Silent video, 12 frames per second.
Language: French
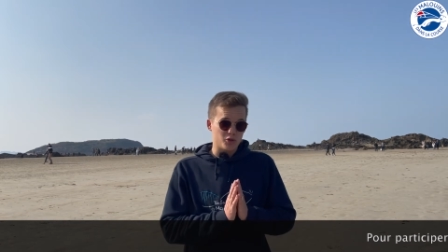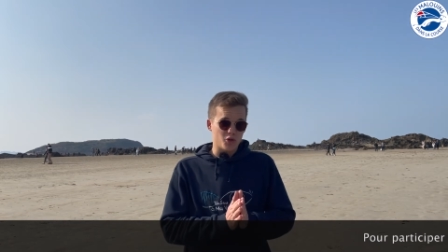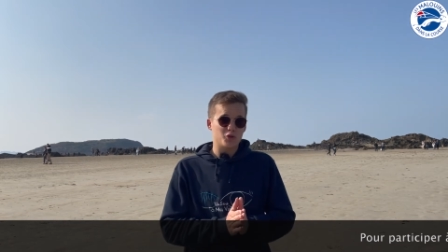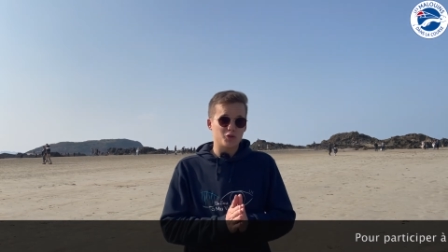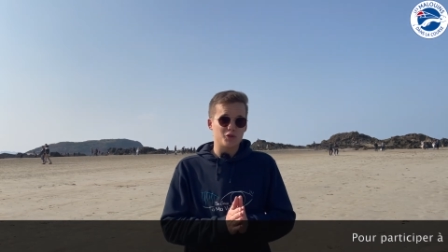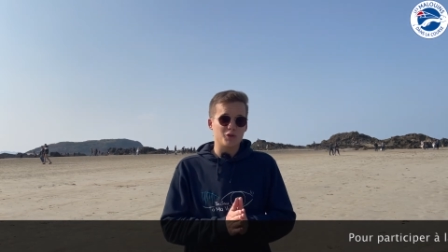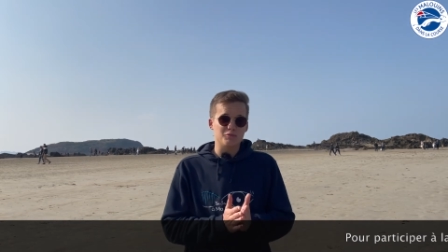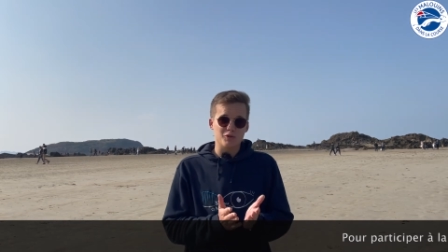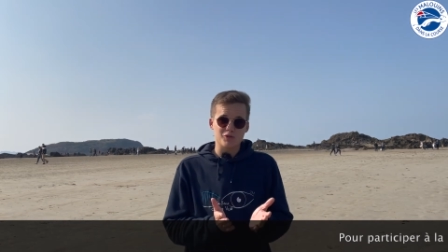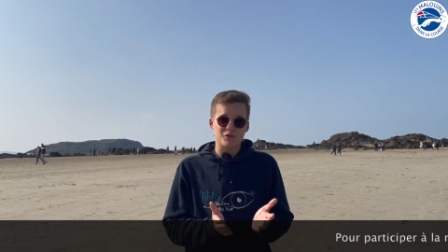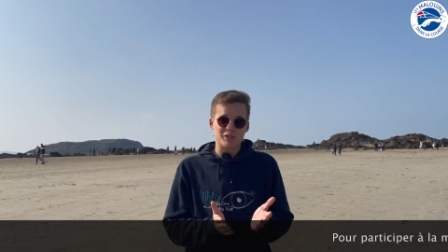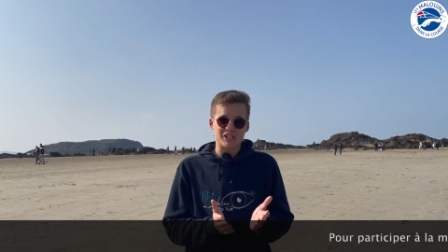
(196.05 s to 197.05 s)
30 octobre
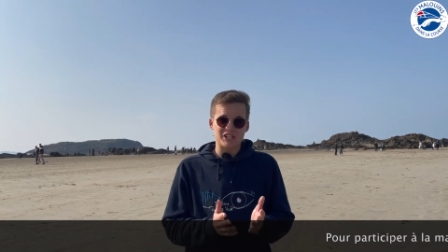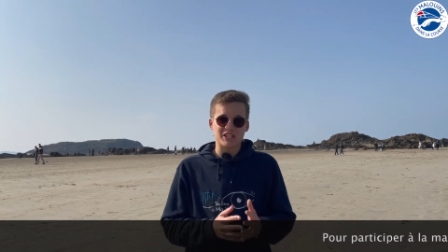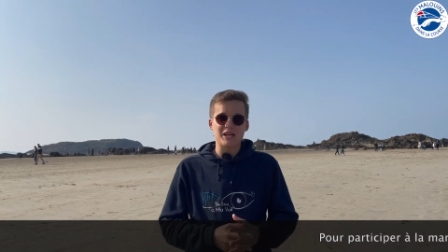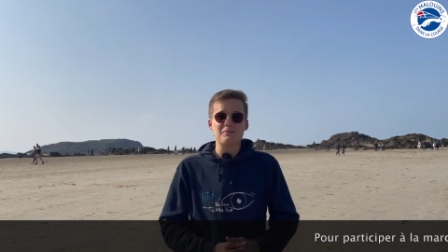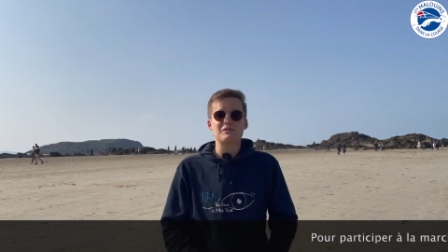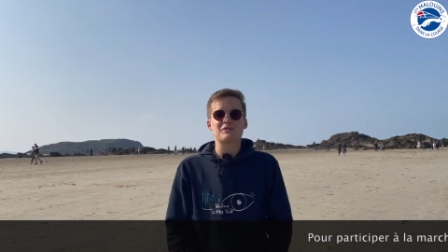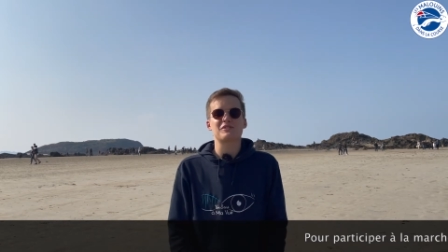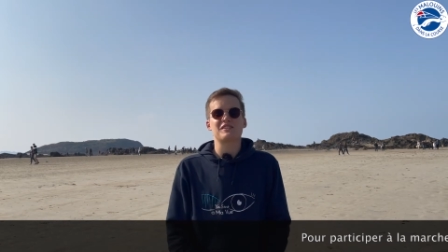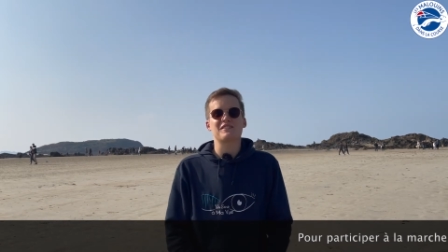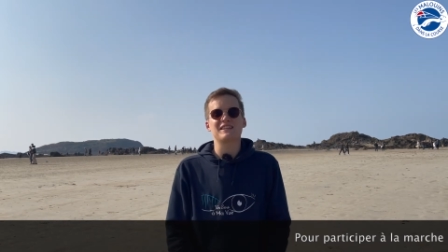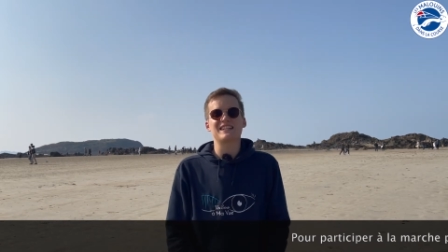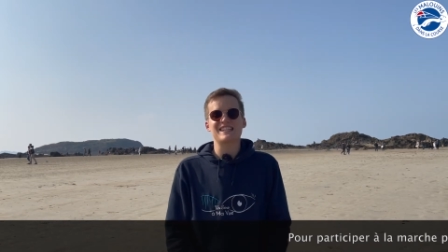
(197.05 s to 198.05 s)
dans son agenda puisque
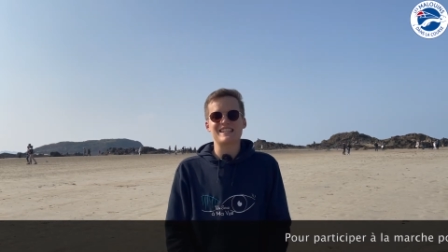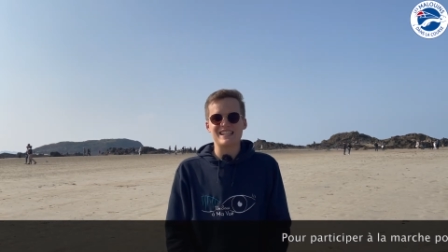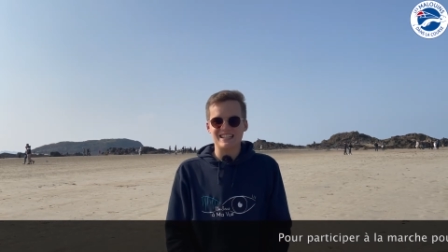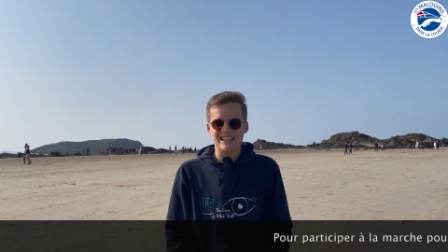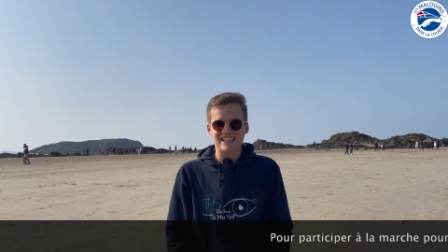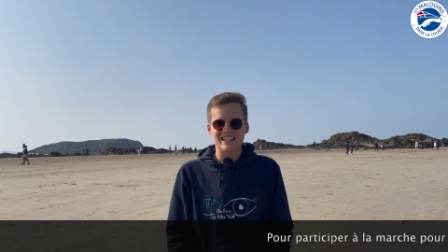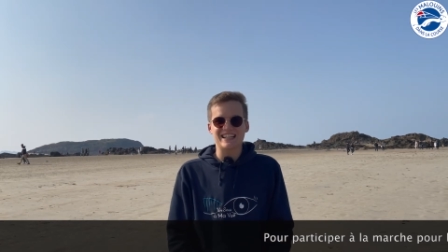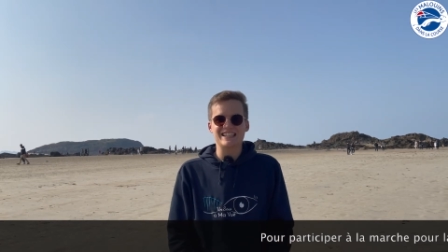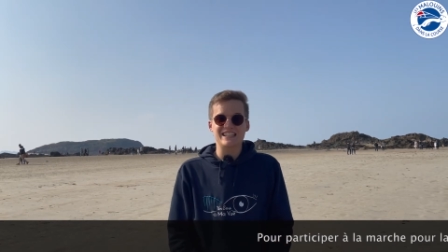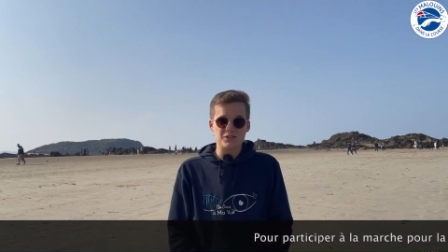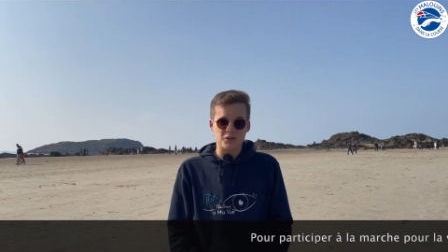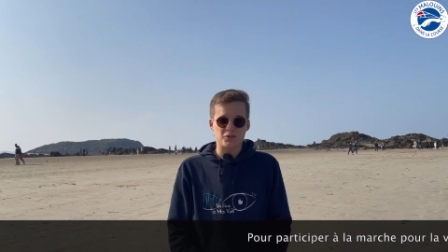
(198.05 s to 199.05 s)
ça va être à cette date-là
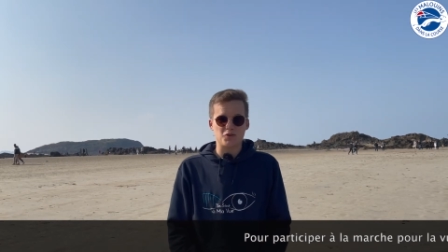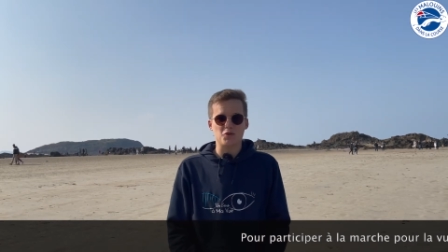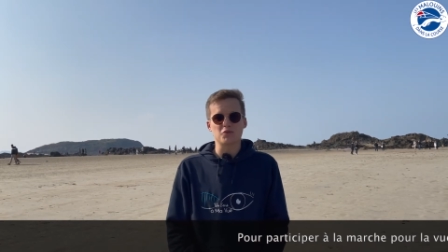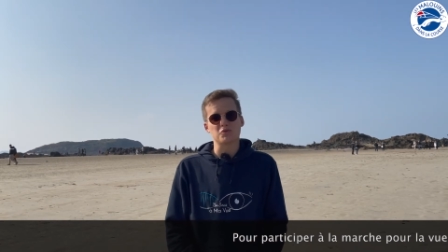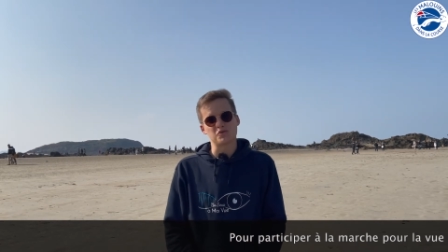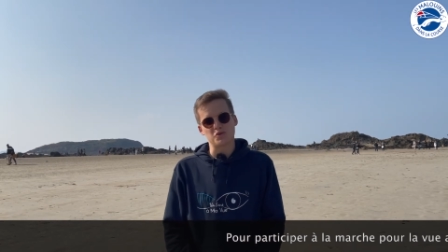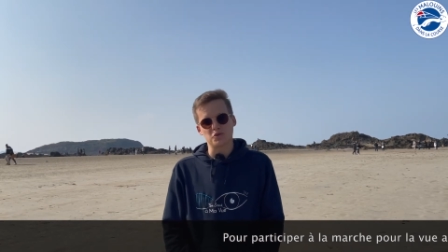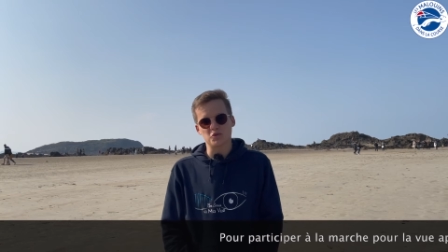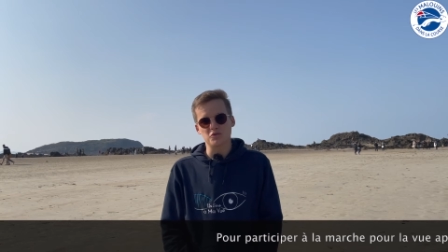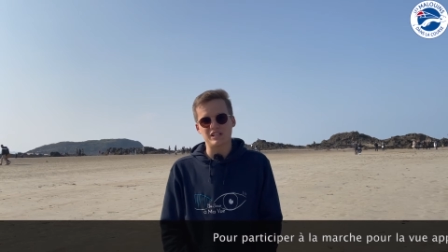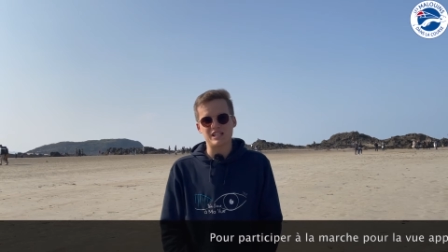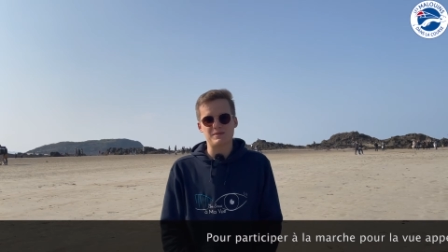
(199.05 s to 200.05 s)
10h30 qu'on se
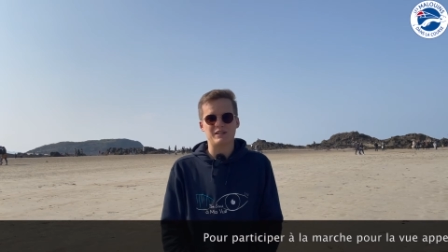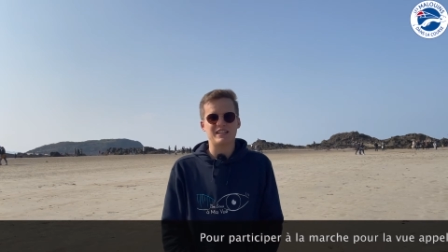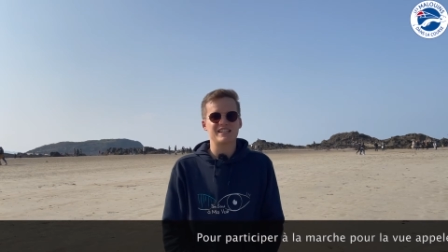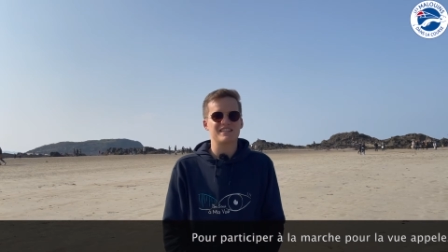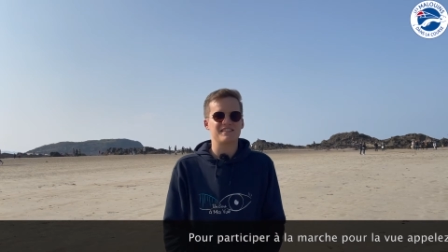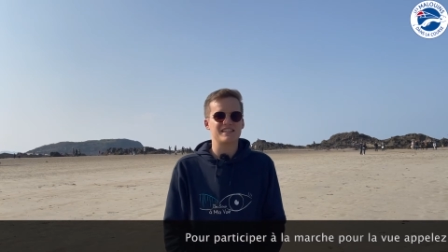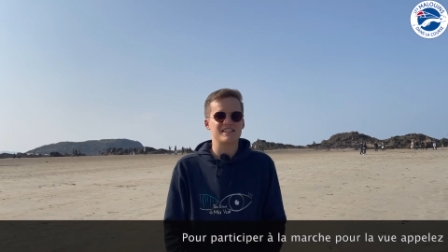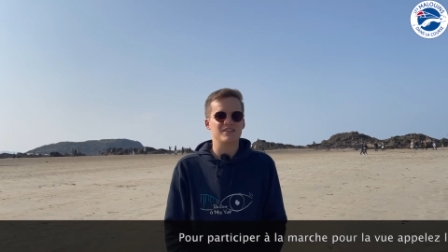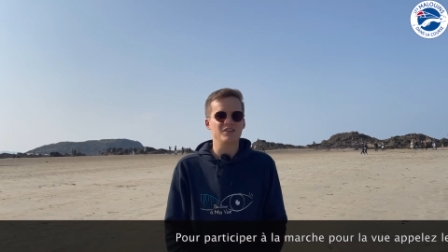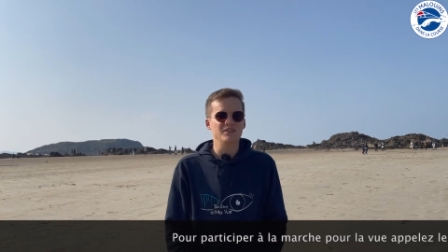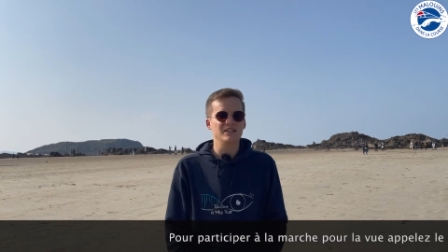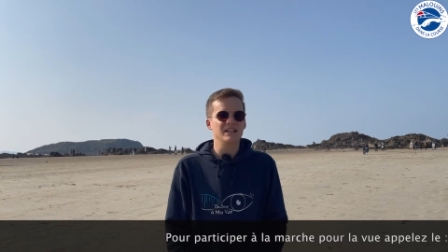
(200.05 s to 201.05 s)
retrouve à l'esplanade Saint-Vincent